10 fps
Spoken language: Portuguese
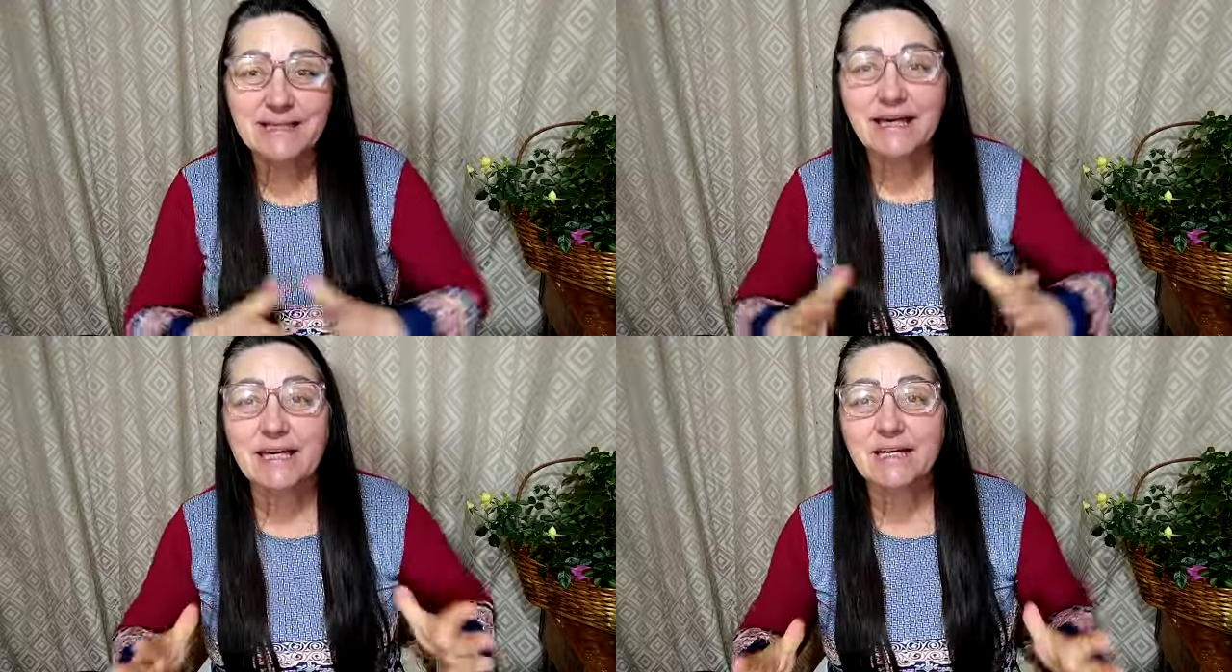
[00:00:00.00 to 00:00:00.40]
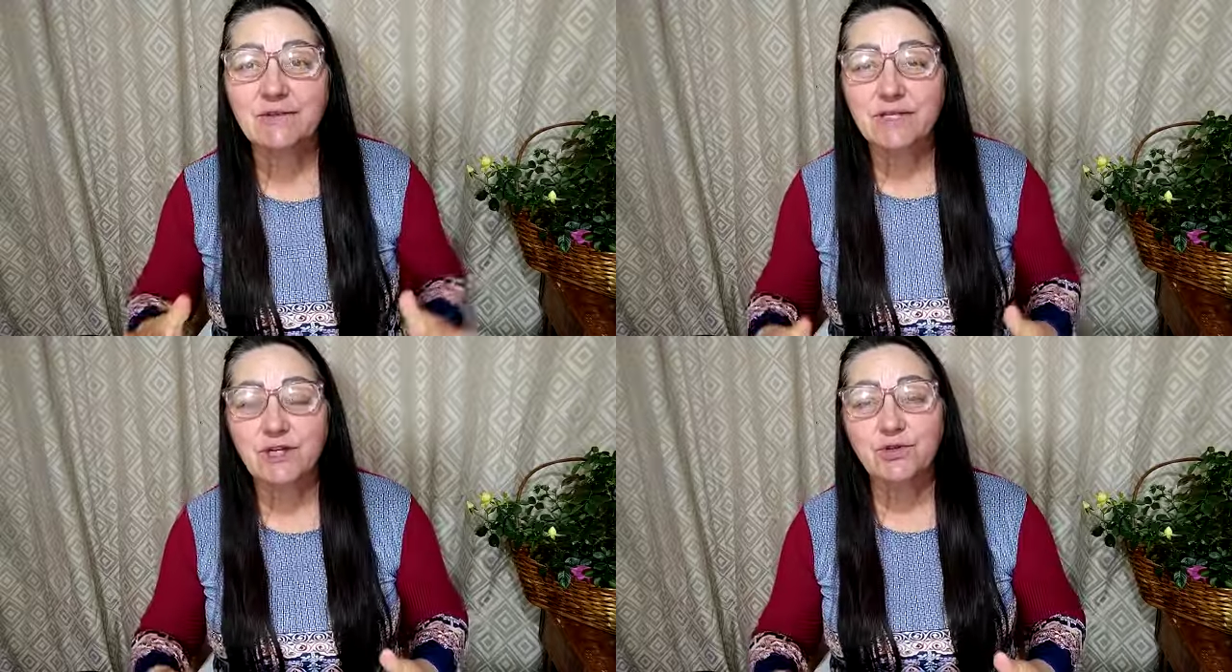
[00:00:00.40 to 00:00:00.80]
Até que
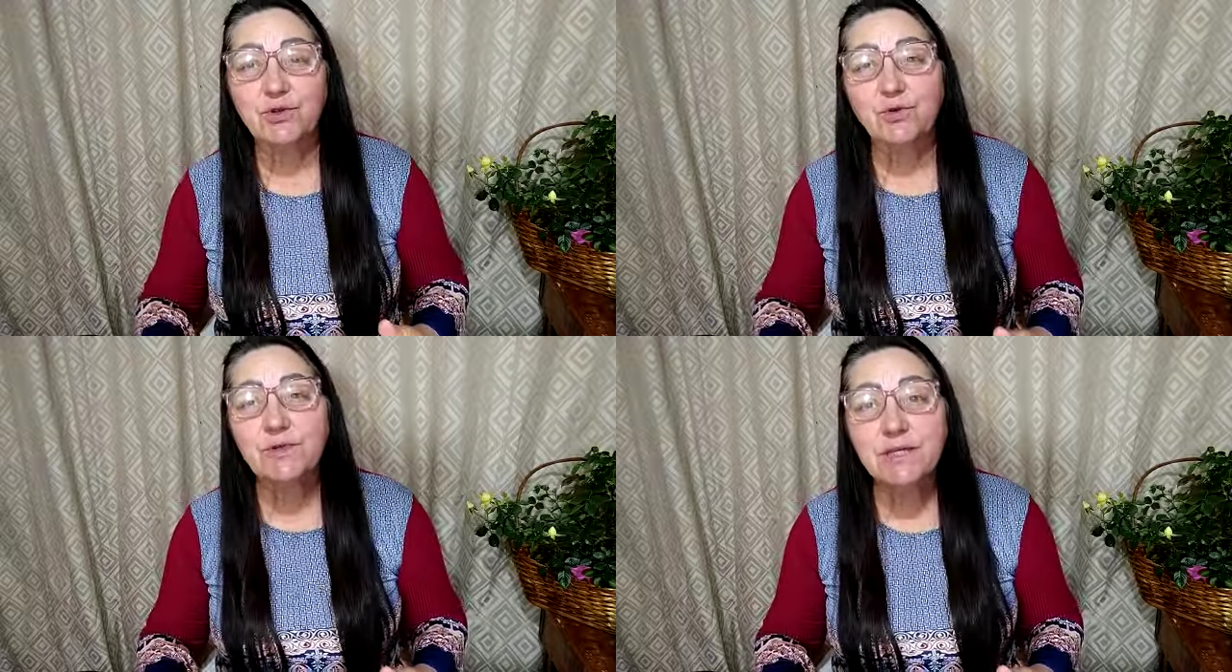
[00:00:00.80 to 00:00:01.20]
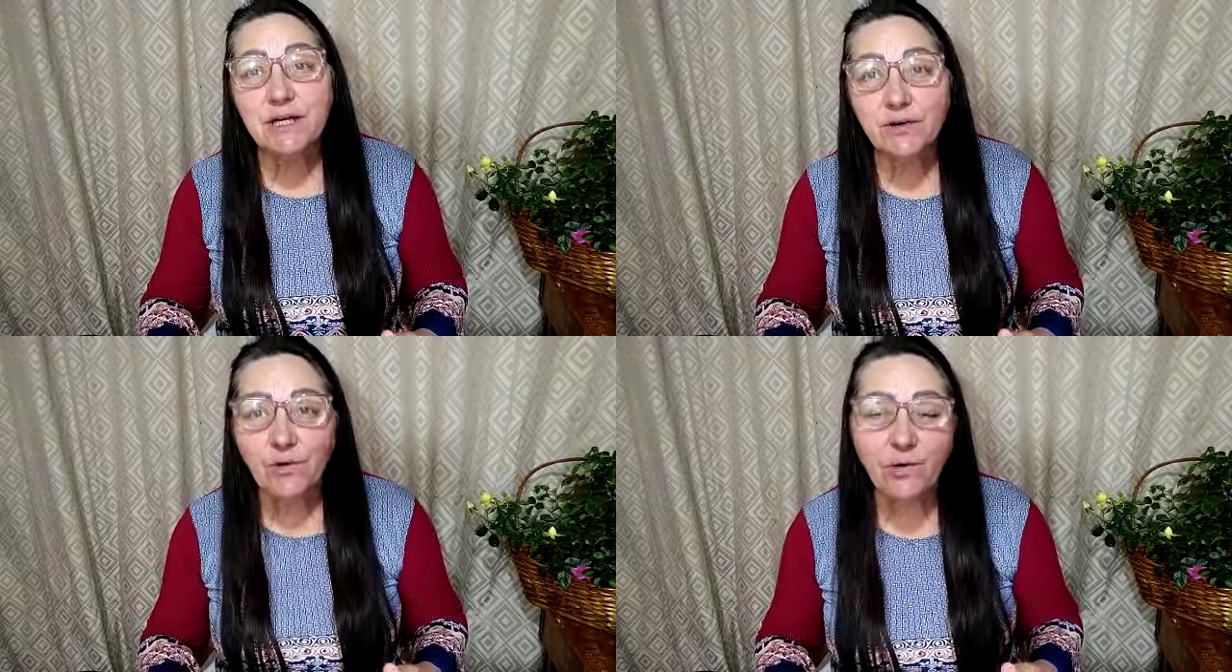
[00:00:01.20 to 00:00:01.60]
nos ajudou o
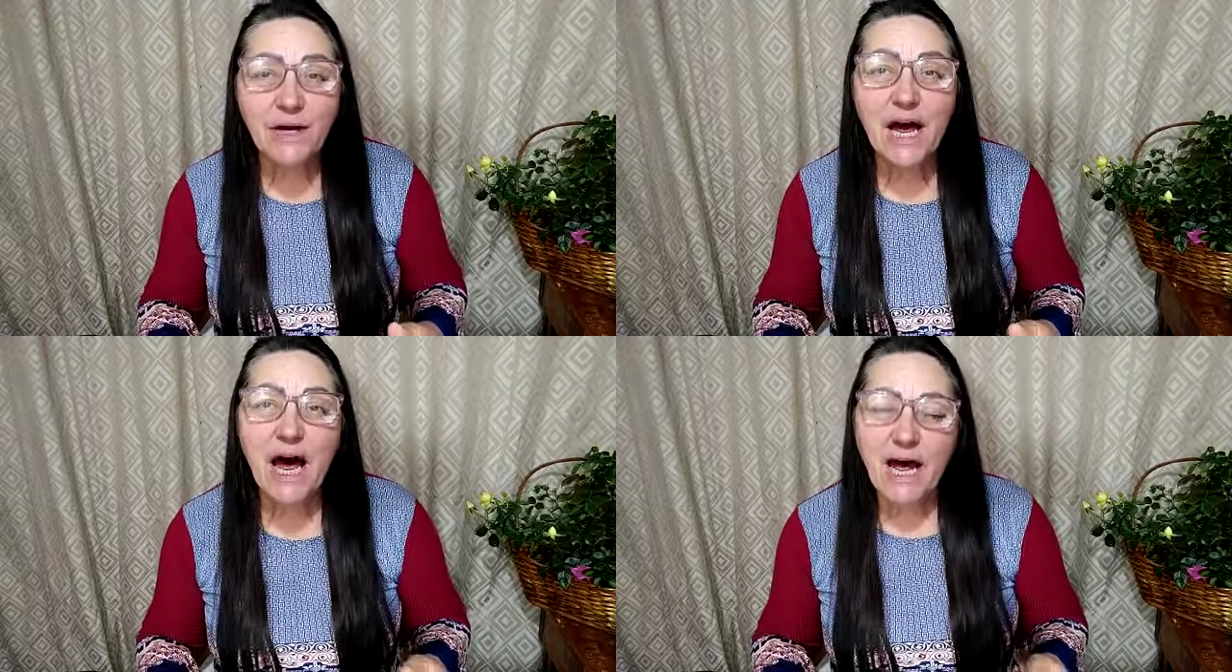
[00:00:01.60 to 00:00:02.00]
Senhor.